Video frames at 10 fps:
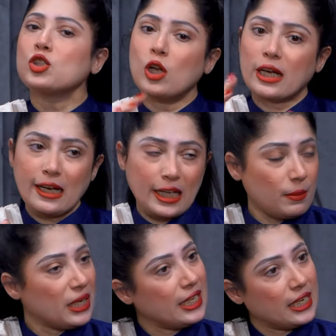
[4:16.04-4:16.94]
चलो अगर ले
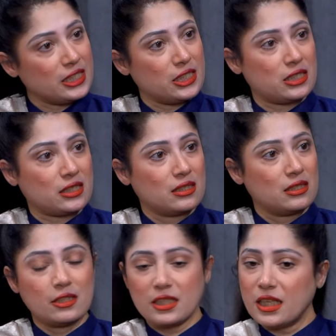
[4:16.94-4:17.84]
भी लिया डिसीजन
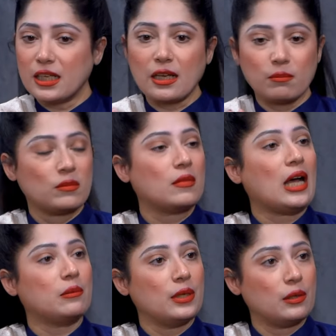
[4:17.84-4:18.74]
ठीक है
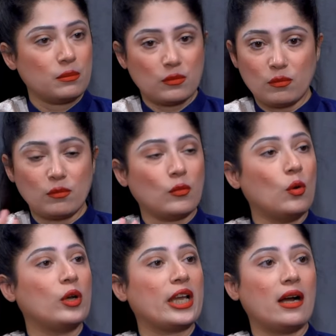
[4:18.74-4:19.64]
आदमी
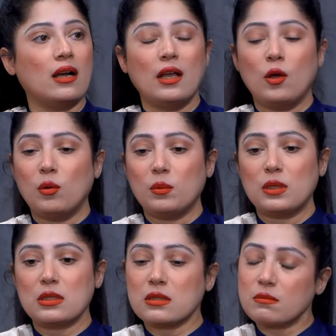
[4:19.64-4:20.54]
हो गया
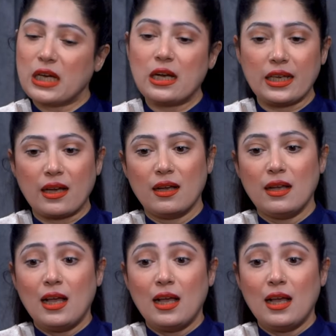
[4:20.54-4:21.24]
कर लिया